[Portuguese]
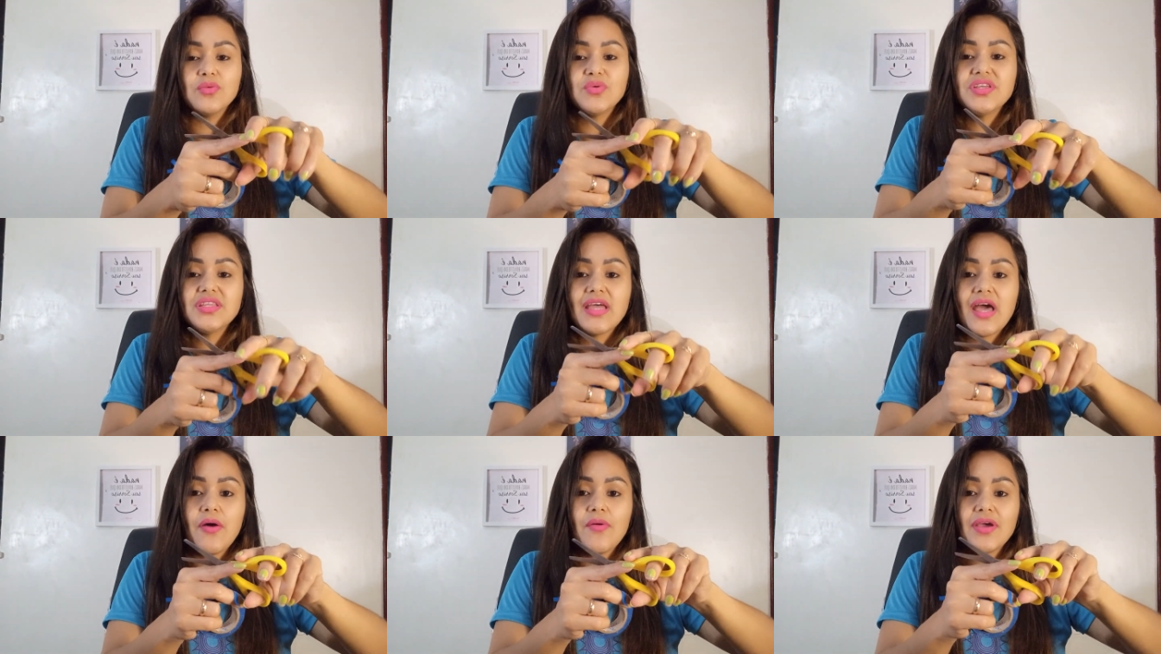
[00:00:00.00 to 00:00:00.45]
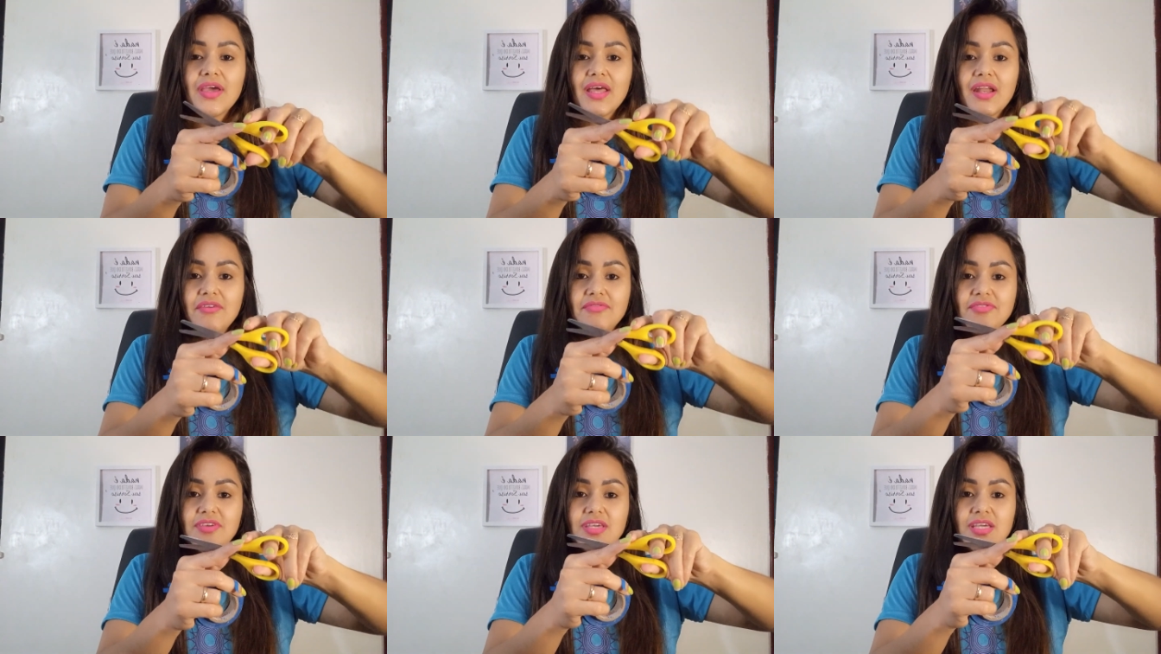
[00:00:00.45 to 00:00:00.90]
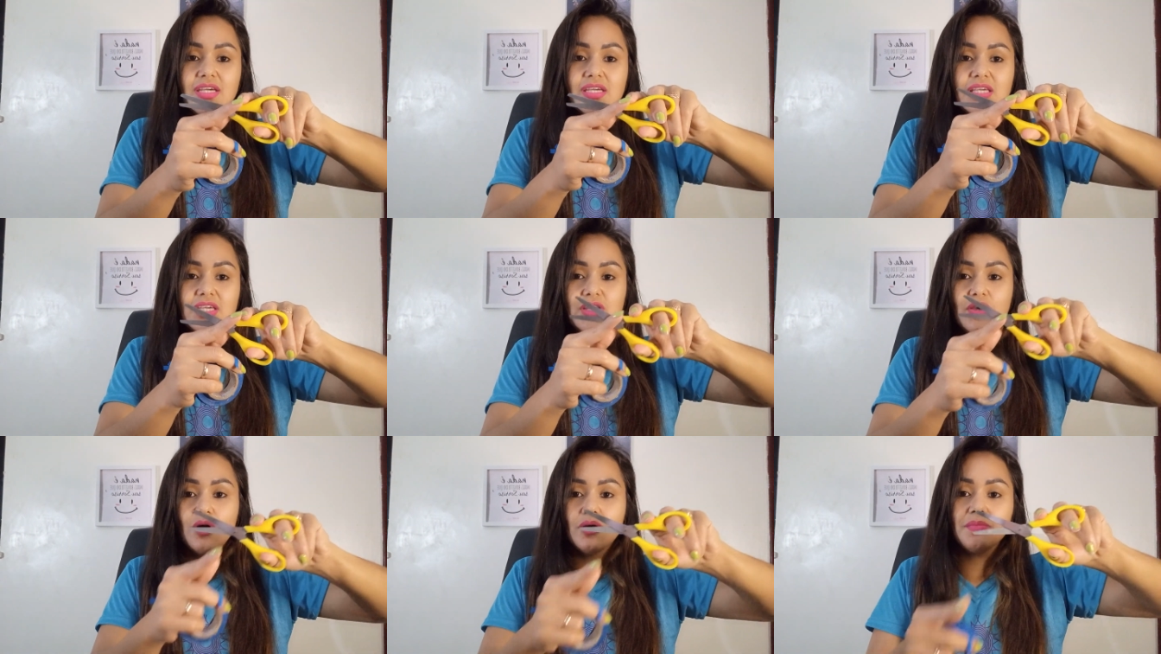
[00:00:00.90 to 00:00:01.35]
O ideal é que ela fique
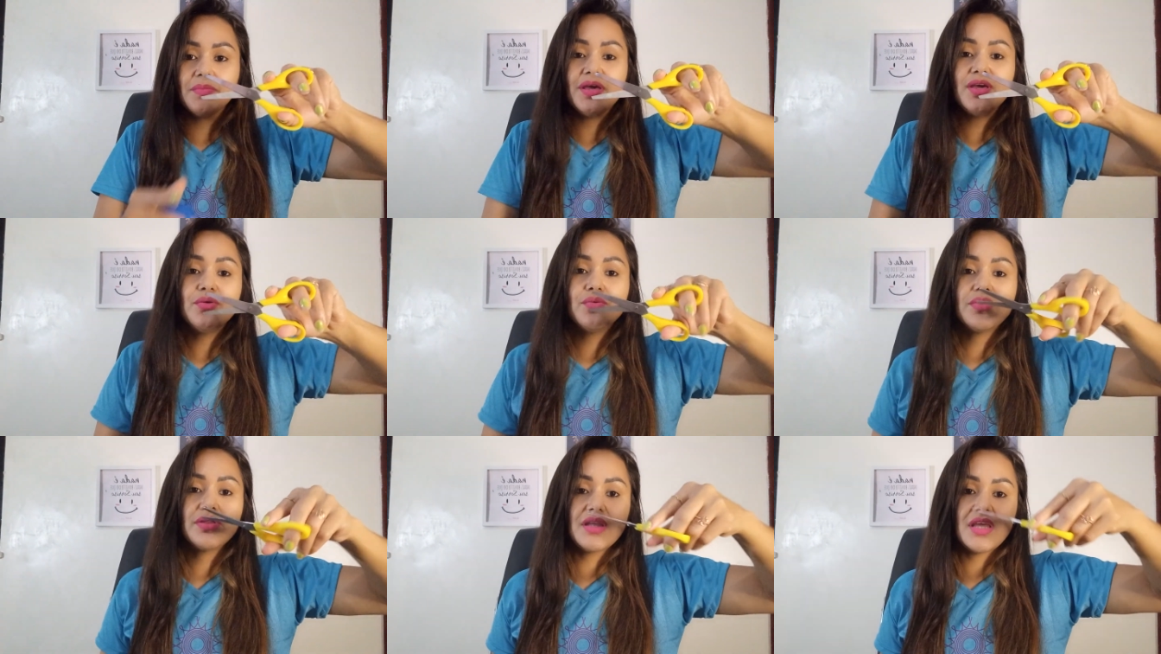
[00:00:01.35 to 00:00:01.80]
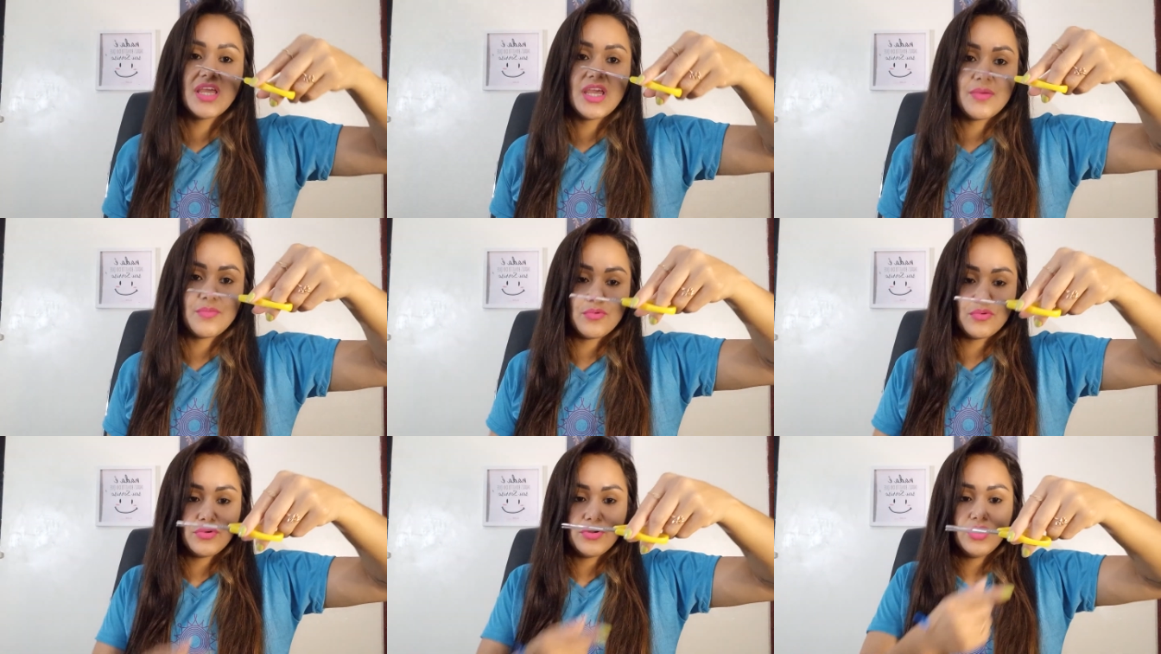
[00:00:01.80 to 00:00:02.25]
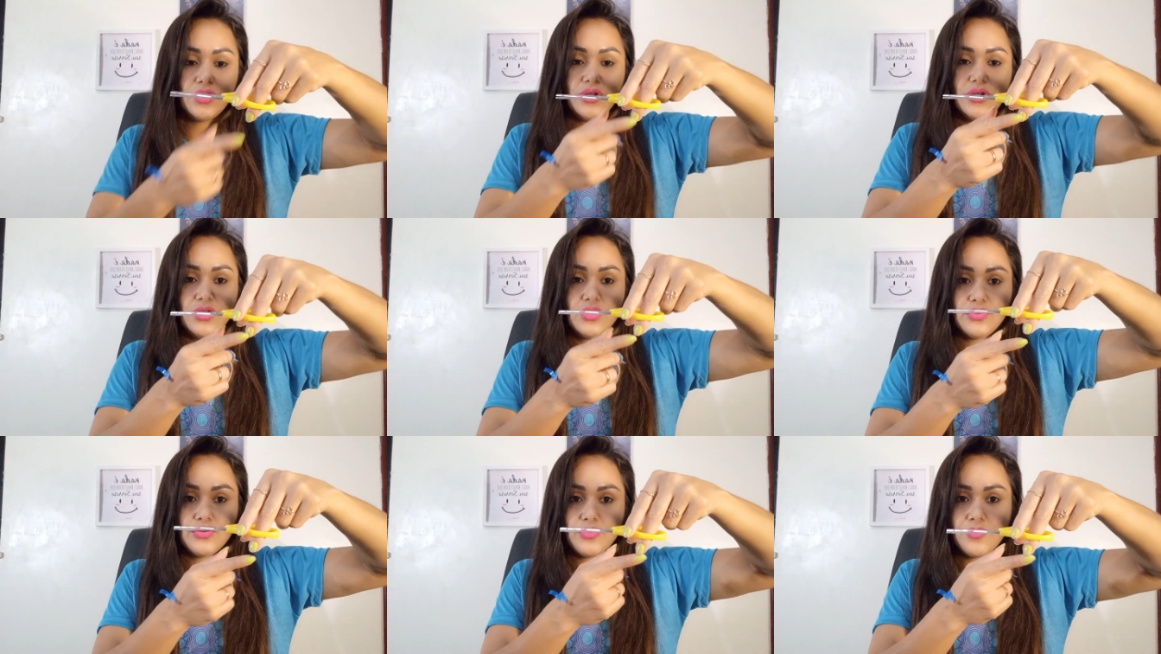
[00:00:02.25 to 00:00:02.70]
aqui, ó, meio termo,
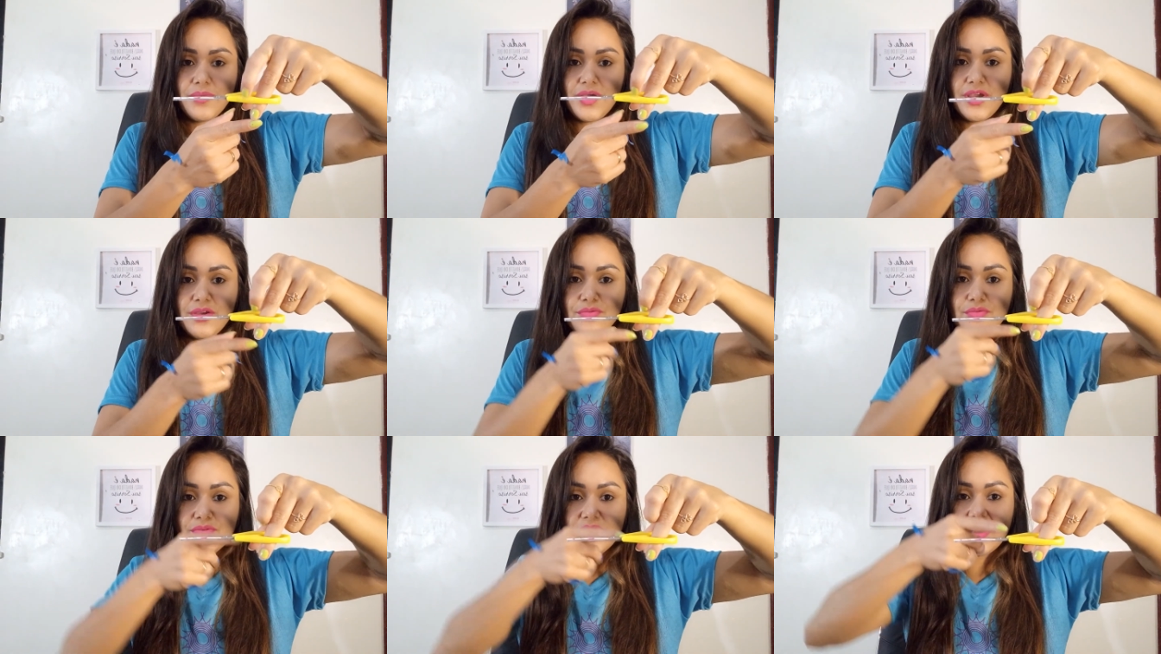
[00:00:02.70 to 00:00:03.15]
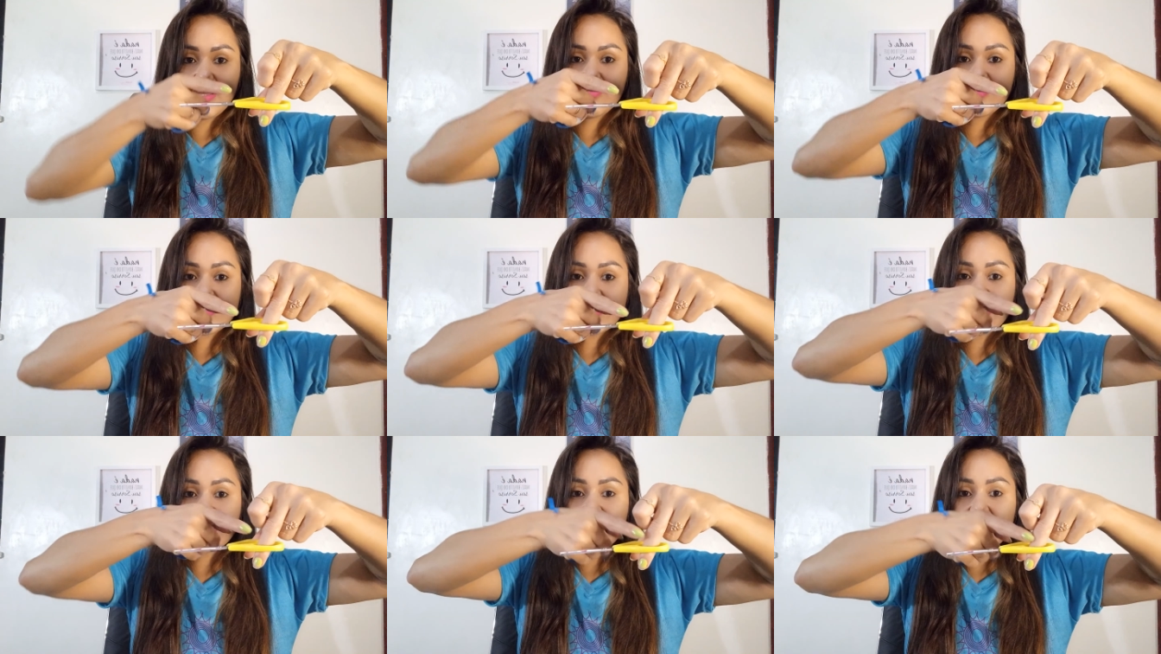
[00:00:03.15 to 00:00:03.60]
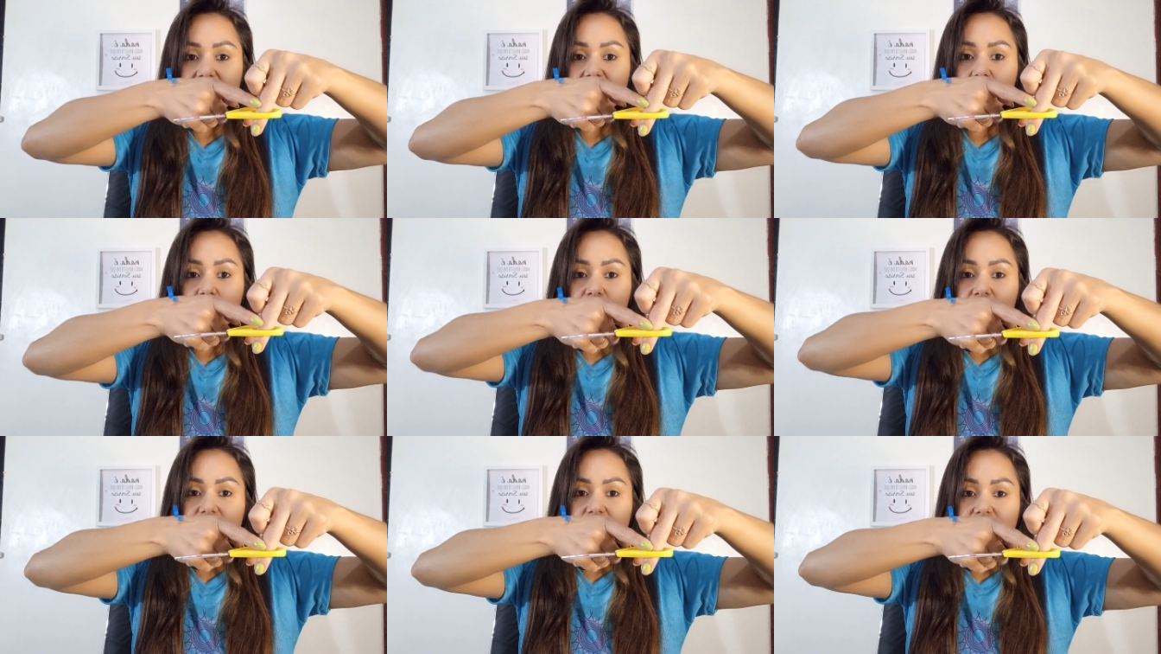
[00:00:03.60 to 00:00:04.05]
no meio do dedo. Você entendeu
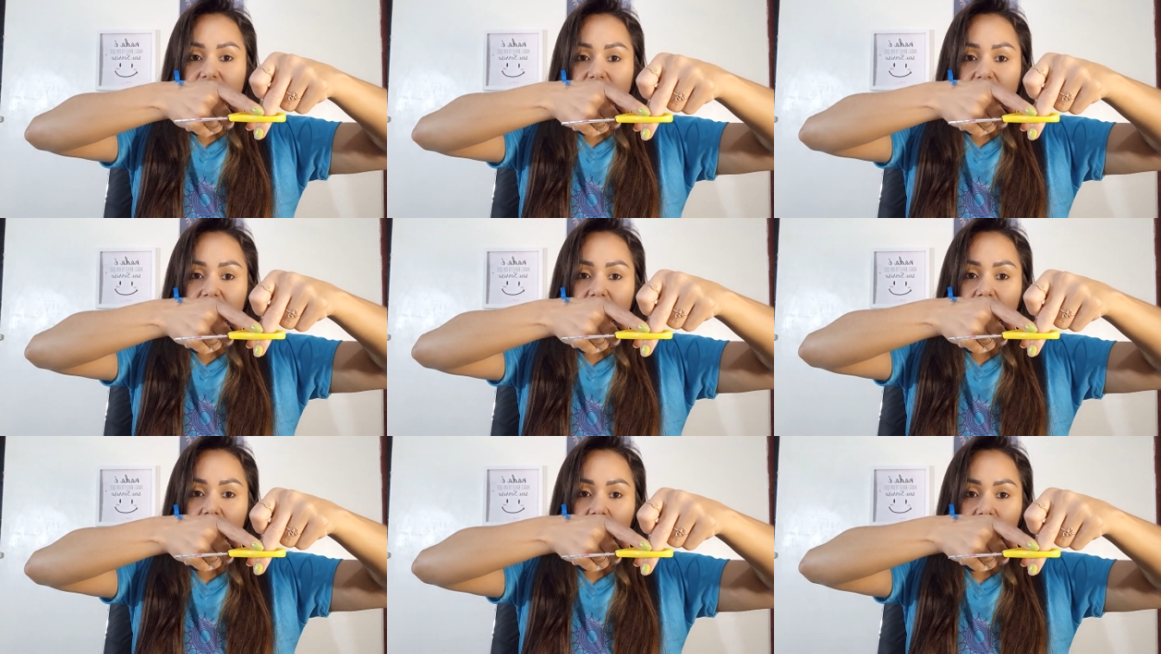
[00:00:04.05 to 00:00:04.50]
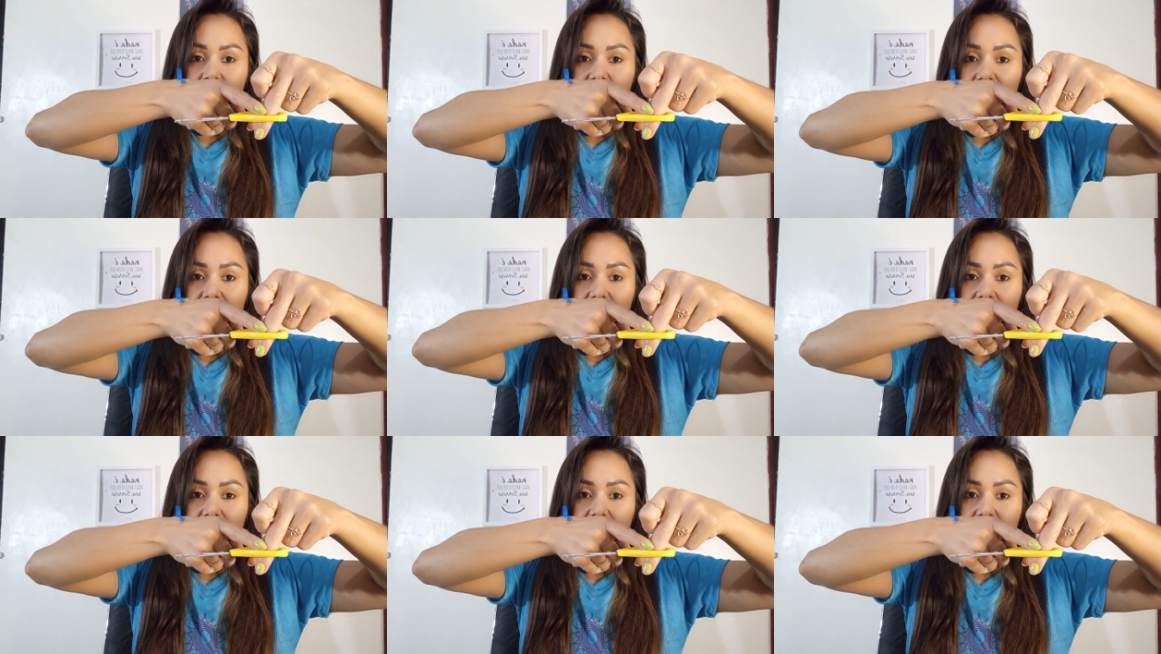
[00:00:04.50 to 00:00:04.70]
o que quis dizer, ó?